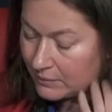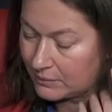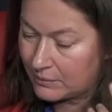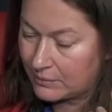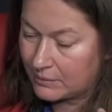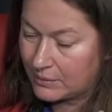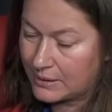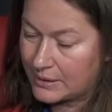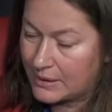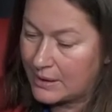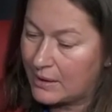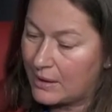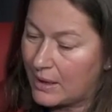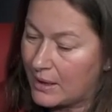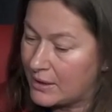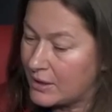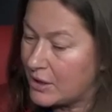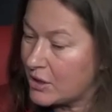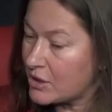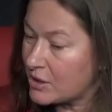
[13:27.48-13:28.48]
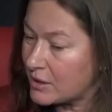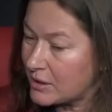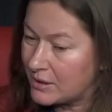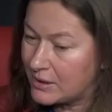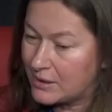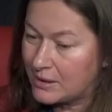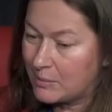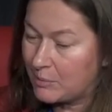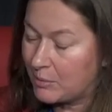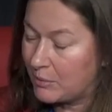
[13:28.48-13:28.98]
стиль
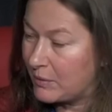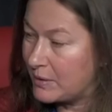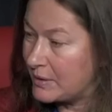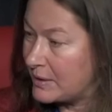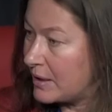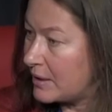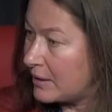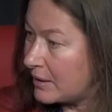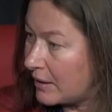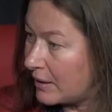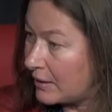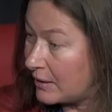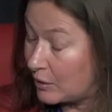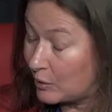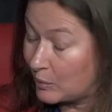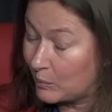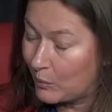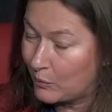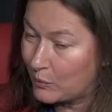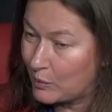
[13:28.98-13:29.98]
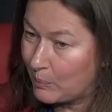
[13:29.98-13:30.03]
одежды и поведения, я думаю,